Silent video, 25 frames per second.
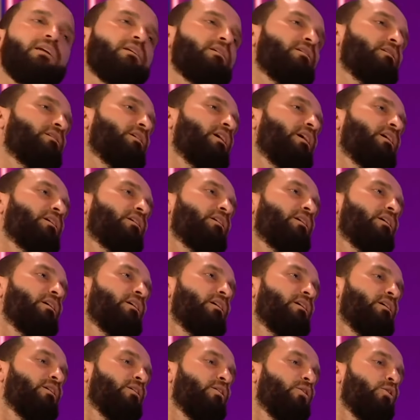erkek
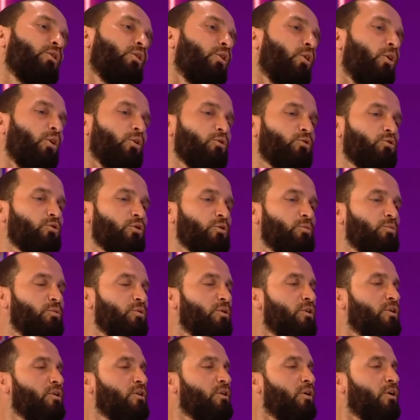erkeğe oturup
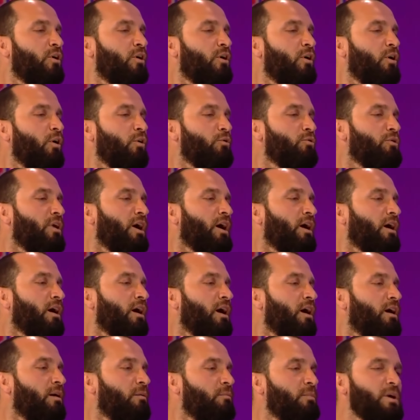10
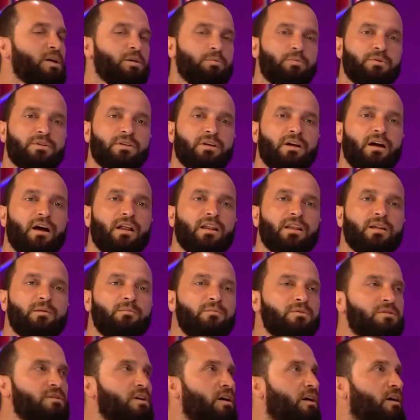dakika baş başa
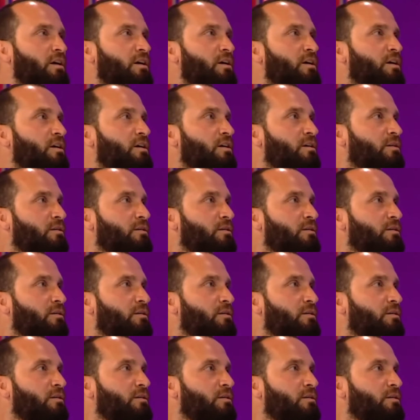kaldığımızda... Bu da bana çok